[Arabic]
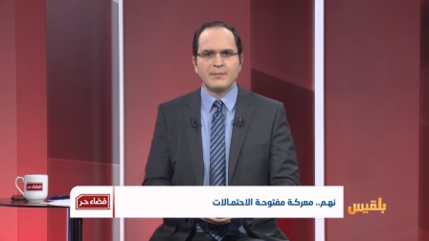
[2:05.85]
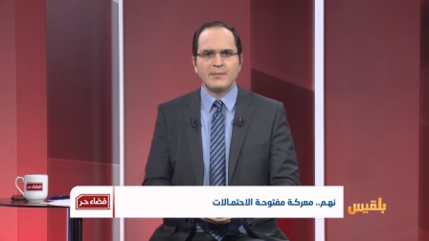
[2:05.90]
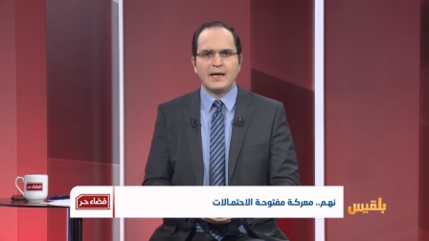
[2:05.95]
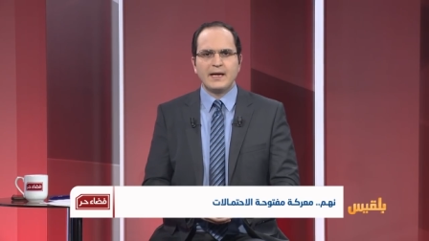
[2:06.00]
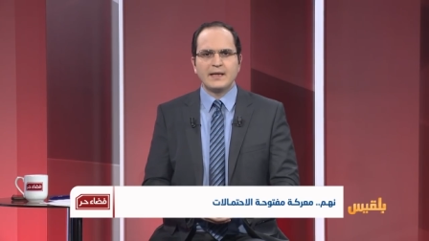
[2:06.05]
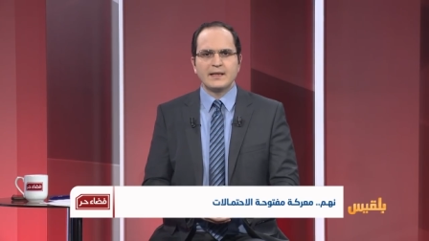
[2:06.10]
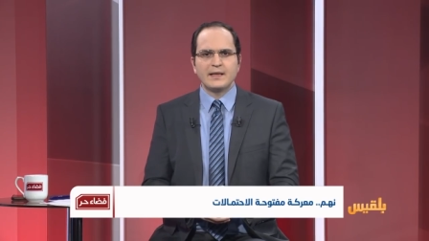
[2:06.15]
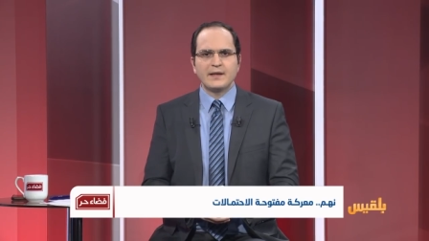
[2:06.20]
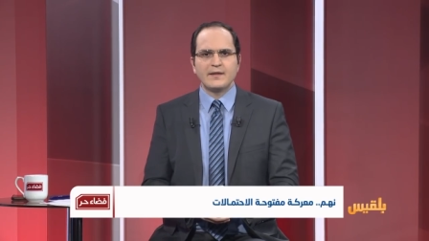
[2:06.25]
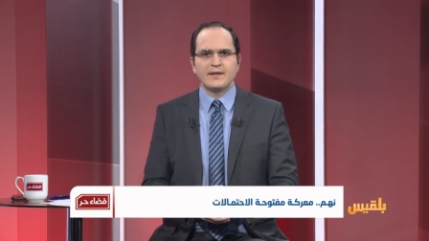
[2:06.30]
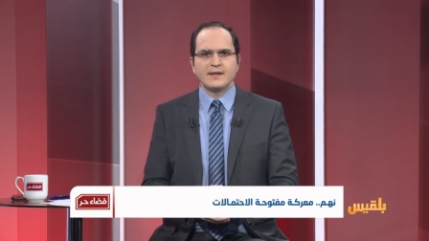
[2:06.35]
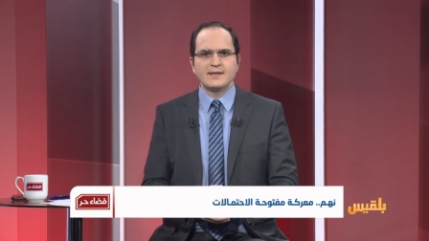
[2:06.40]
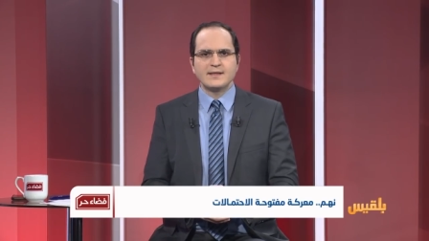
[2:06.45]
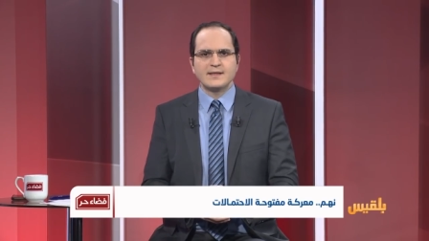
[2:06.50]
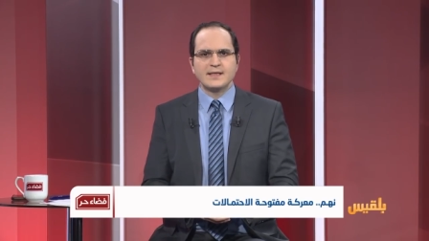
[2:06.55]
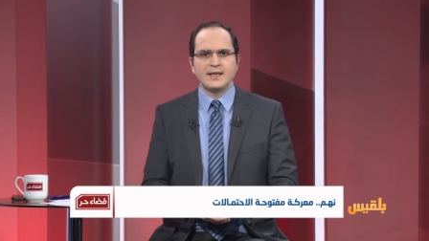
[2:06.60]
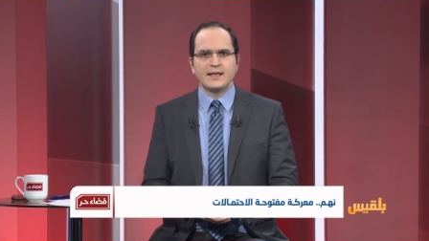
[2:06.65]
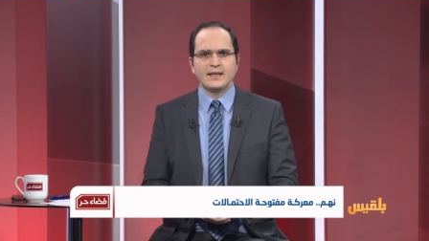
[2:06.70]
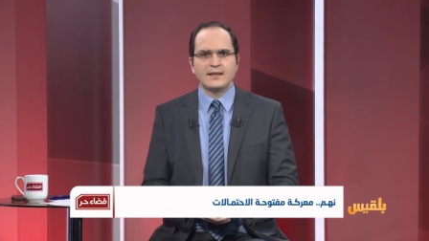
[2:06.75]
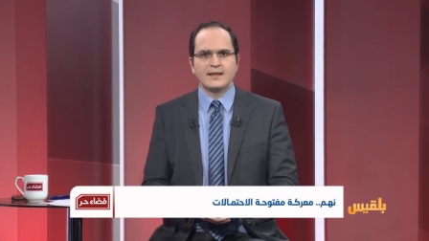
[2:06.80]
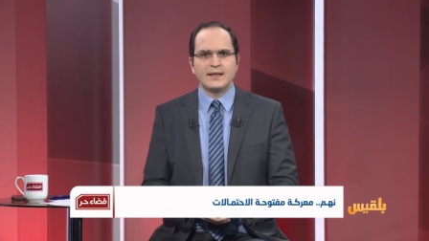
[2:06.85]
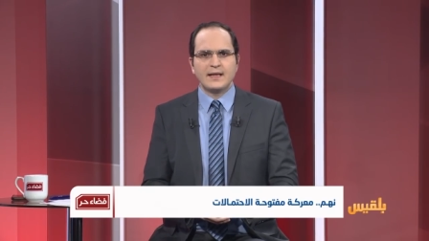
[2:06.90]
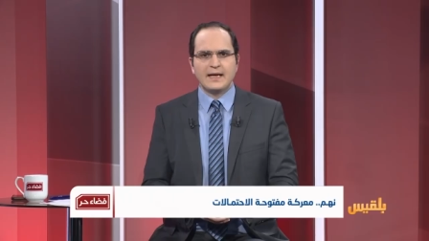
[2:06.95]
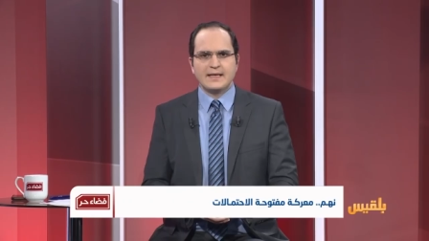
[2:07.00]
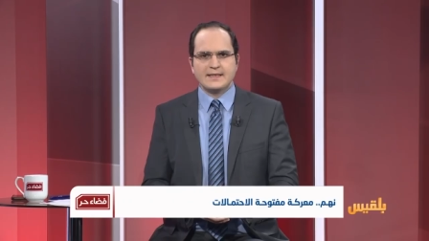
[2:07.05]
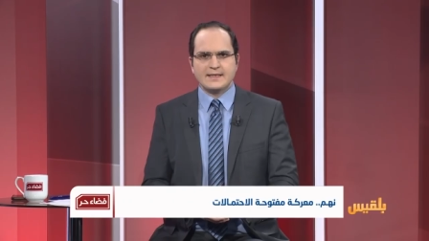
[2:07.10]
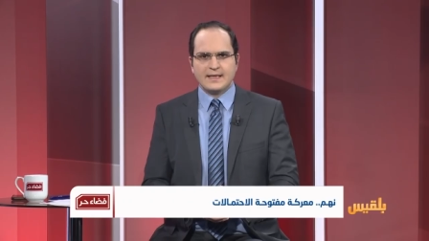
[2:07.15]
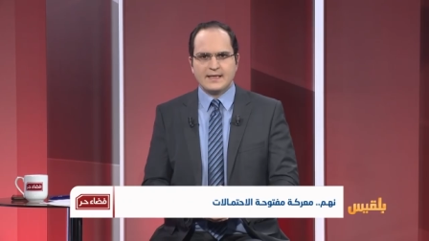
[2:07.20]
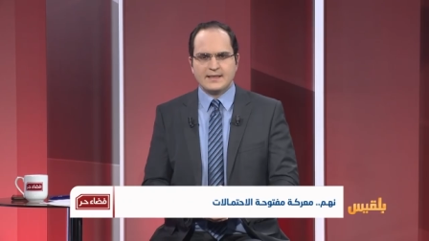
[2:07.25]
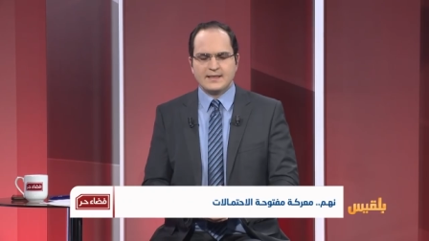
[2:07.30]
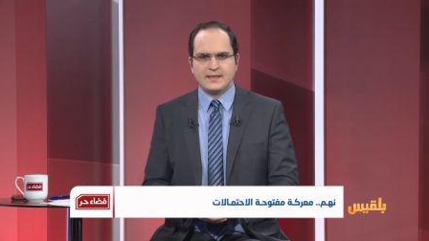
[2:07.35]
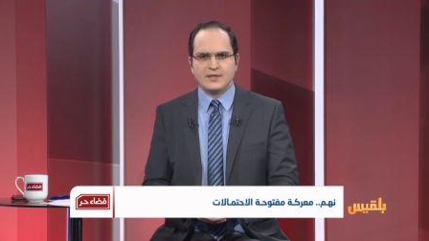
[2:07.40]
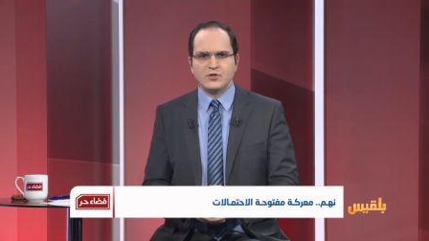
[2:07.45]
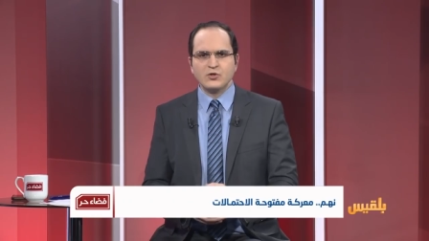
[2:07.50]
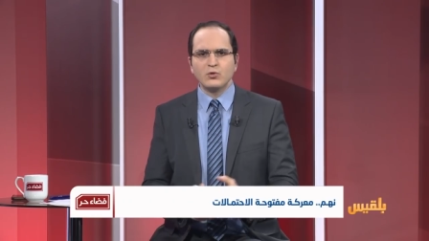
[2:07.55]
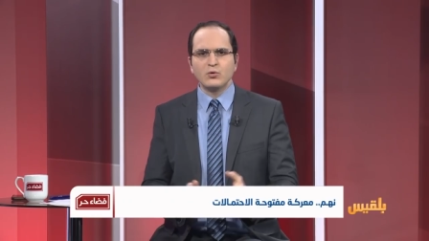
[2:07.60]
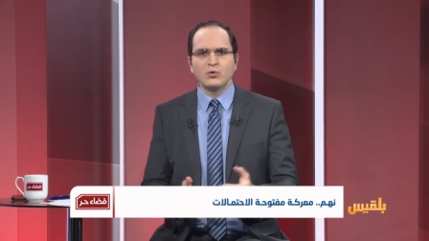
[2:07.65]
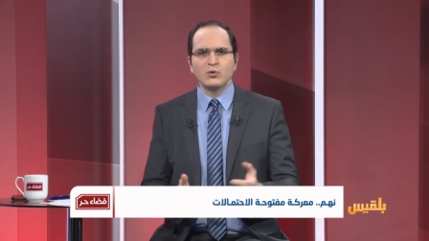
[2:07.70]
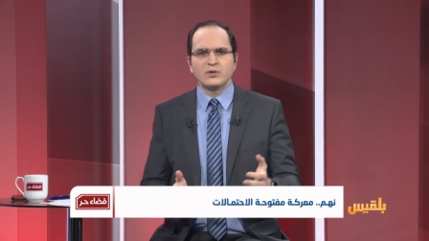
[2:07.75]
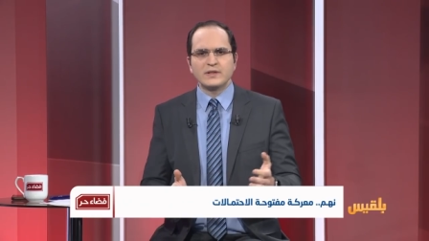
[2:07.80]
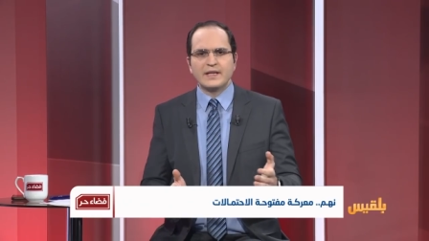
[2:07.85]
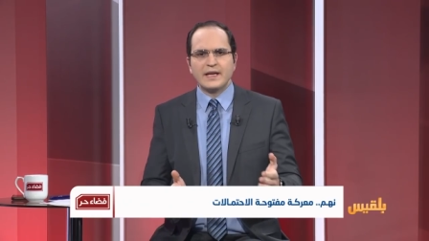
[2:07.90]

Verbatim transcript: معك إذا سيد العزعزي سقوط